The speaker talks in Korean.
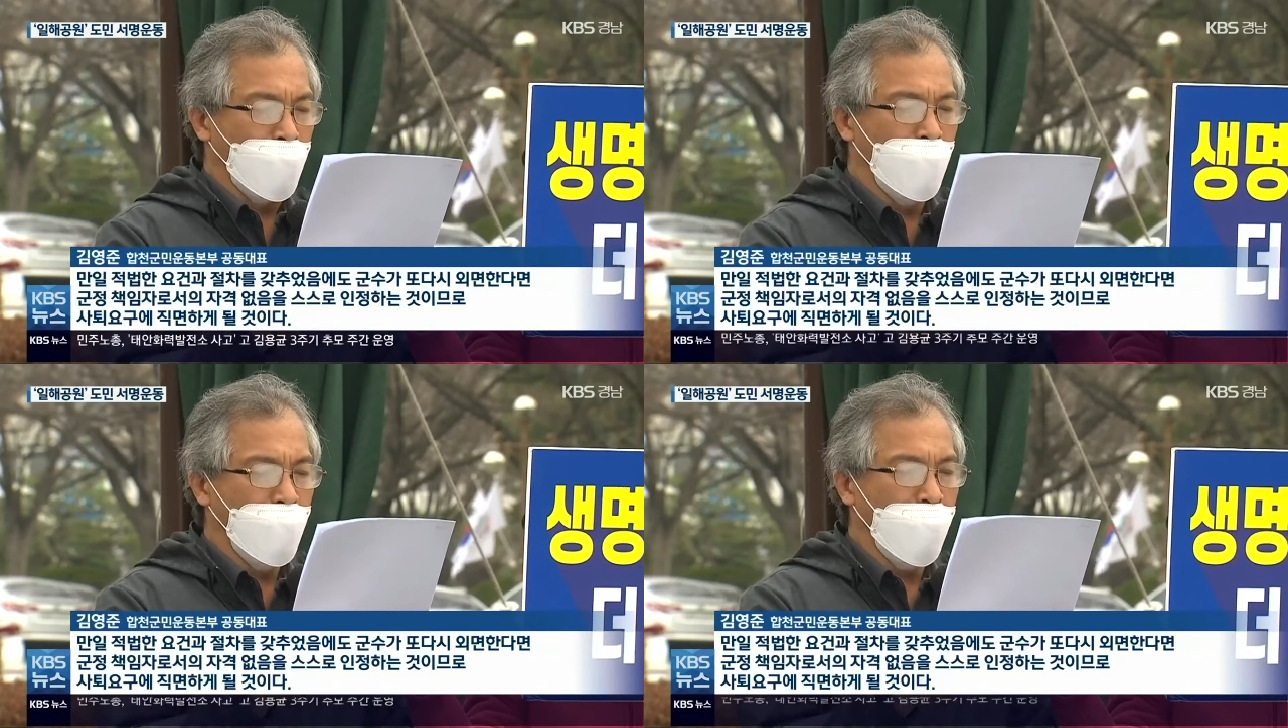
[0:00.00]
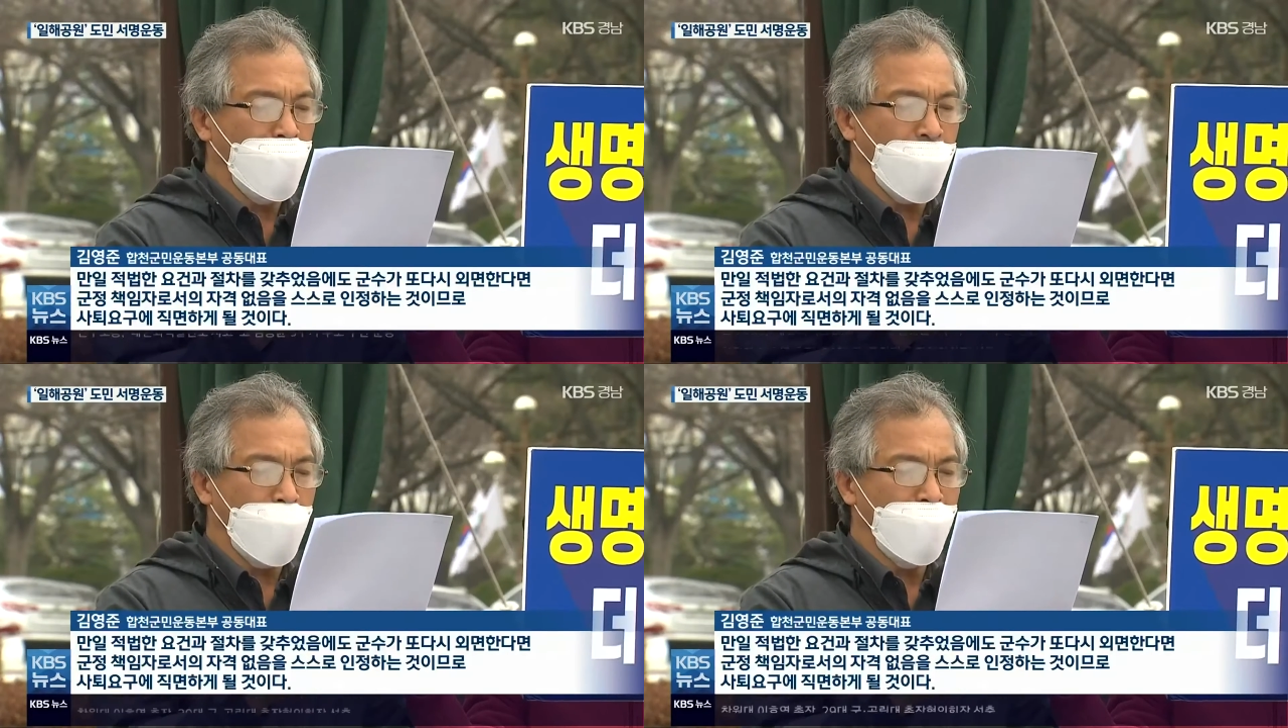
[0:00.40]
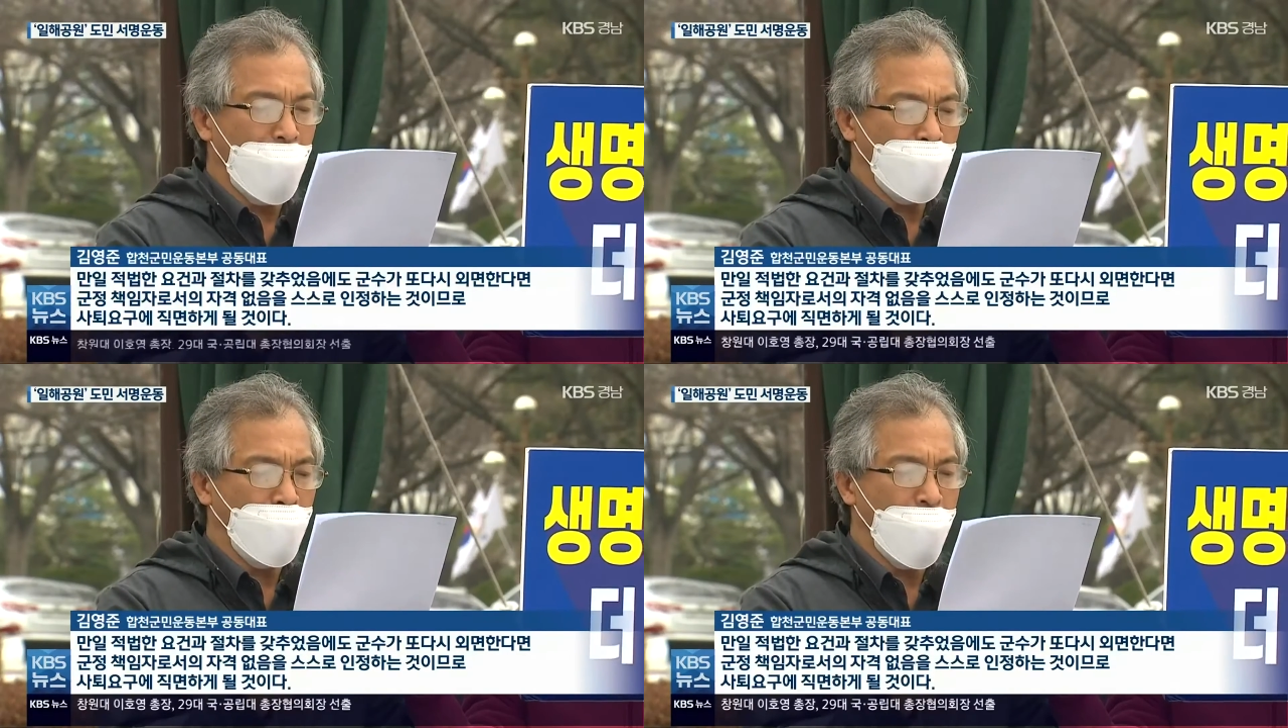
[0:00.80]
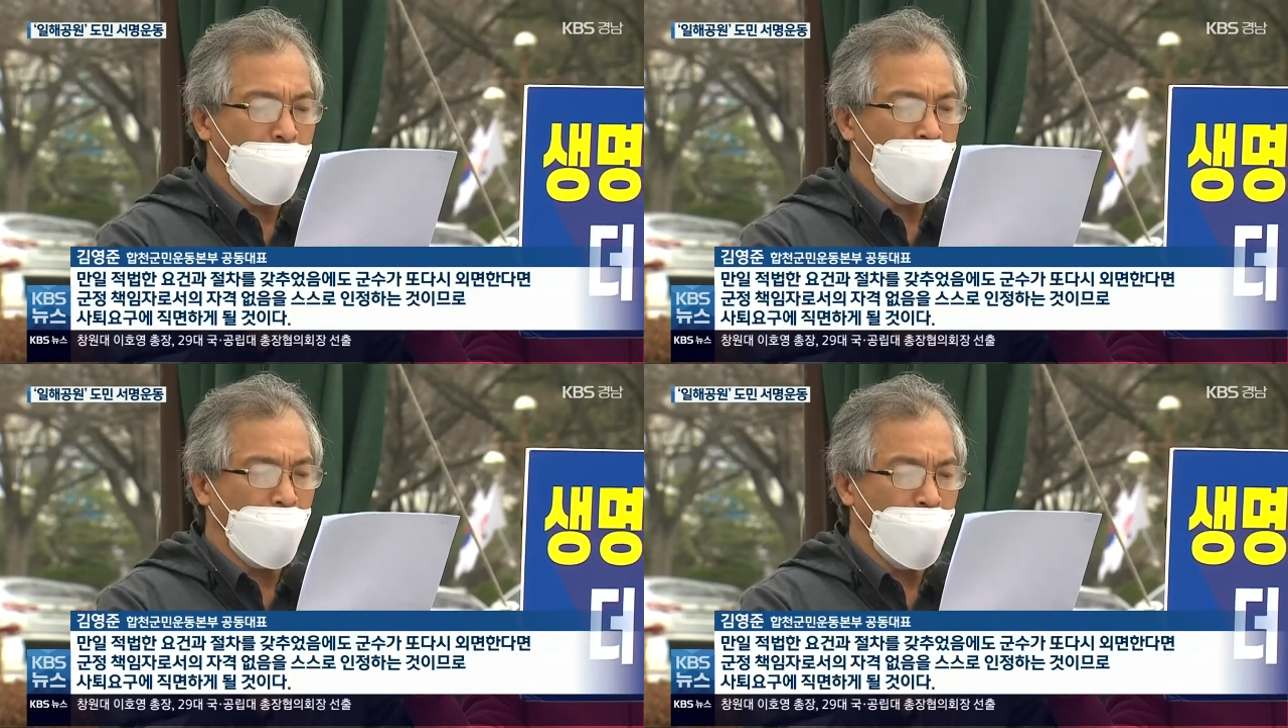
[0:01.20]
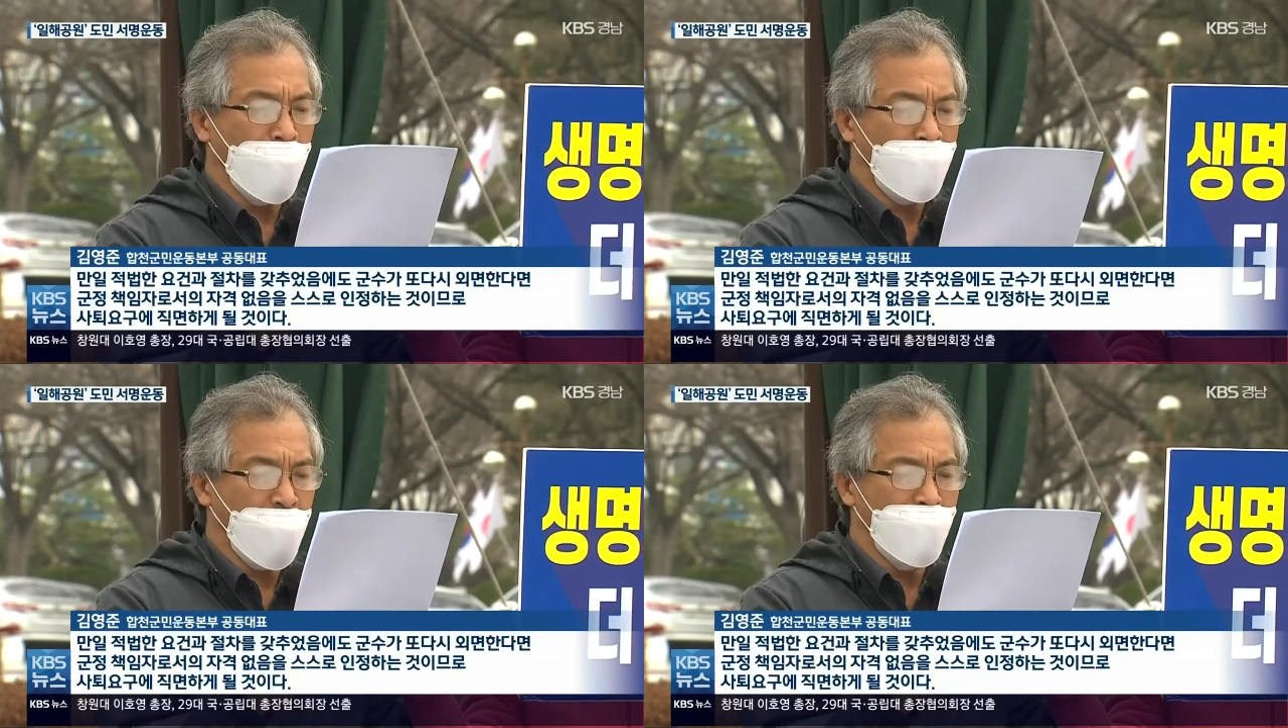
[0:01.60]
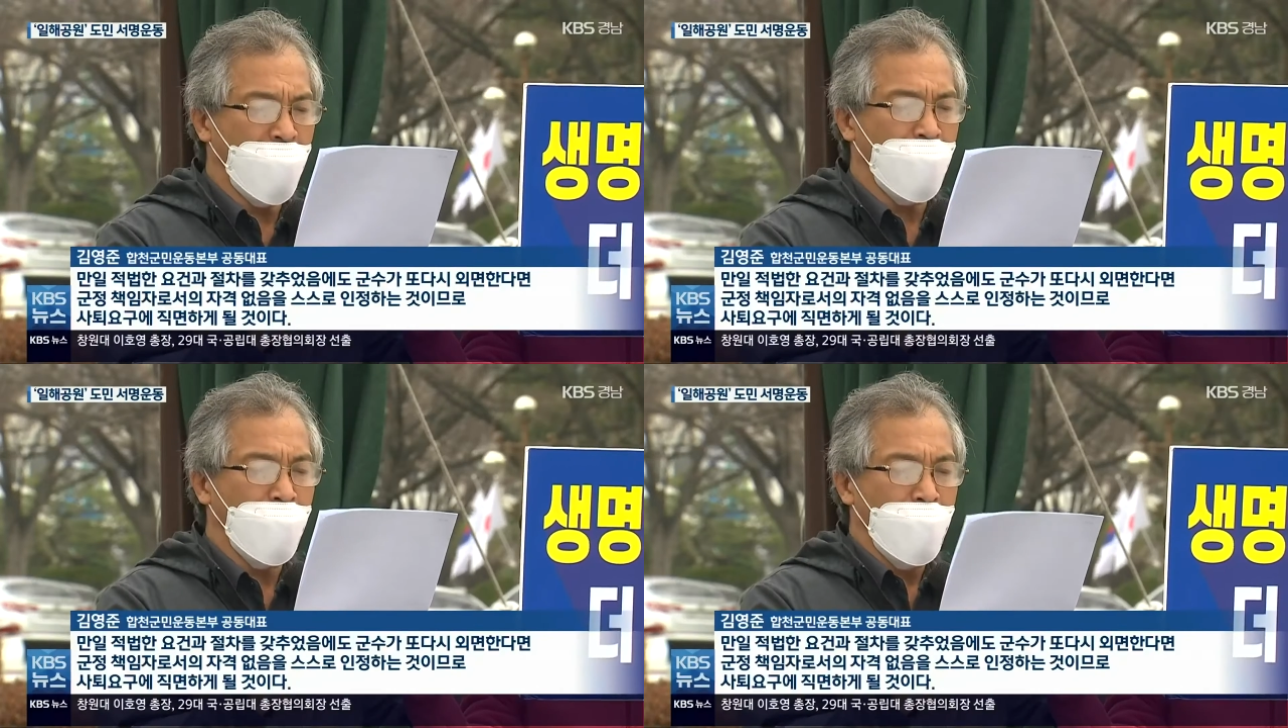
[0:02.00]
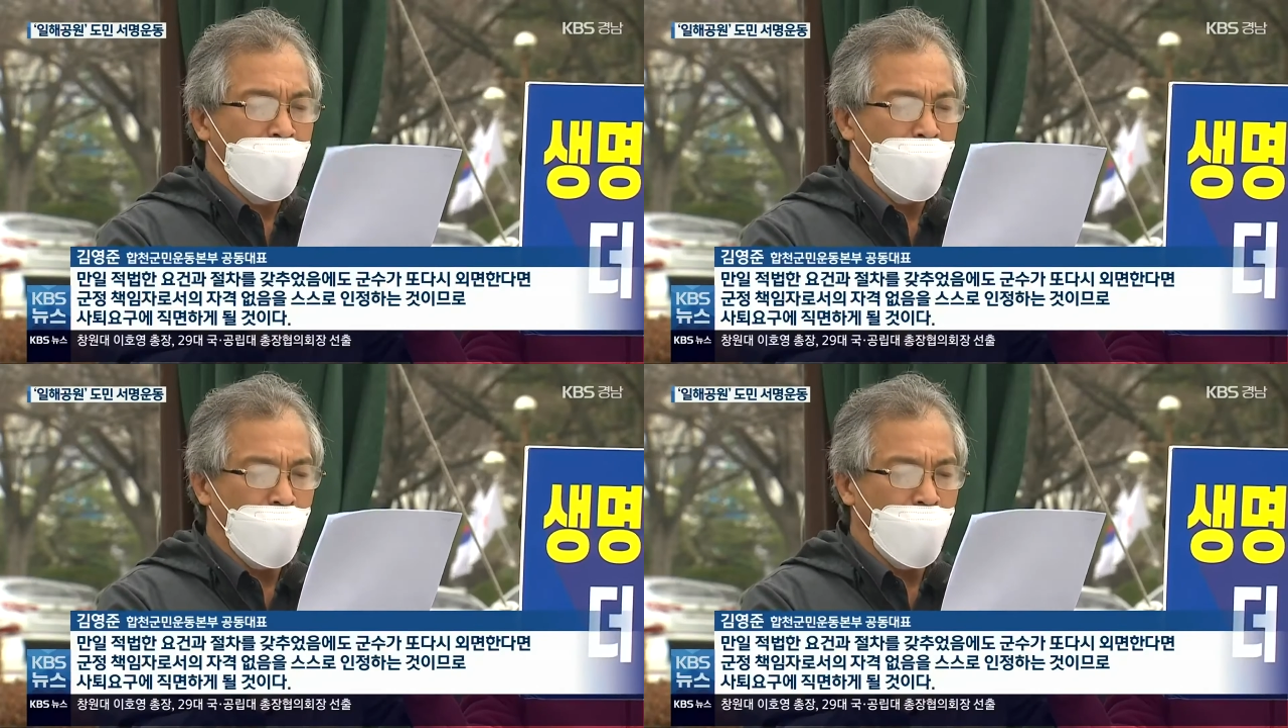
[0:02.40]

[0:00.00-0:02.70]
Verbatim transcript: 군정 책임자로서의 자기 없음을